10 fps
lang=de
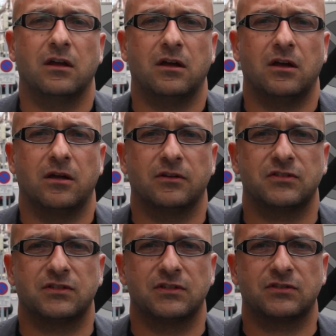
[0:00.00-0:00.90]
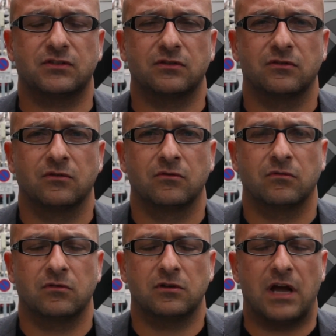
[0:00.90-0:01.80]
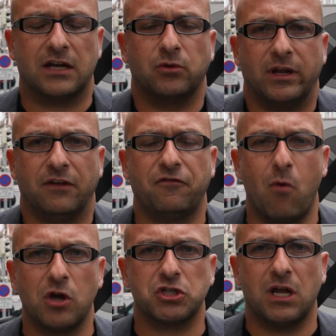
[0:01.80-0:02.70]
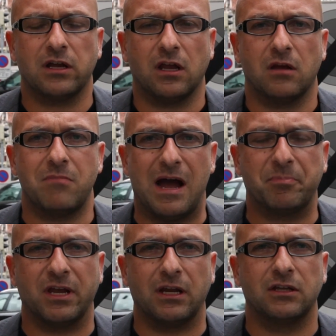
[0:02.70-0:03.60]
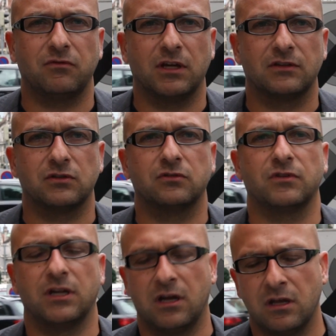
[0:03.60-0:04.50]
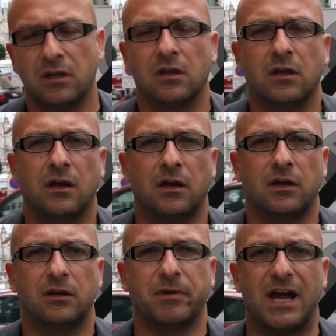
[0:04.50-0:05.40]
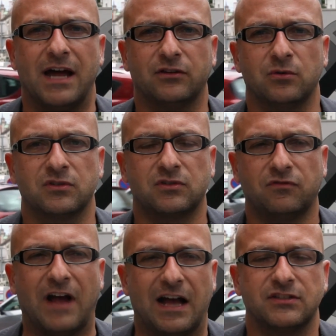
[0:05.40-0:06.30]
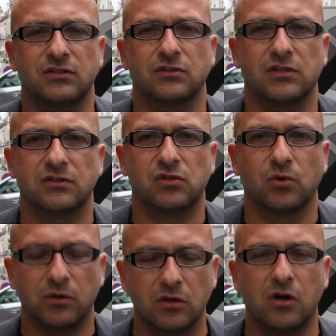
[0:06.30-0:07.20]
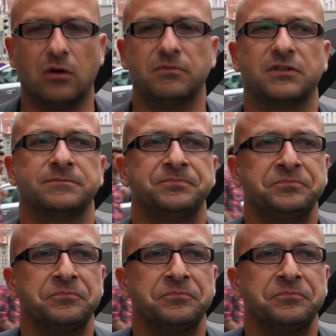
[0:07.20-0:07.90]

äh, dass das aktuelle Vorschlag eben abgelehnt wird und wieder äh, in die Beratungsphase sozusagen zurückkommt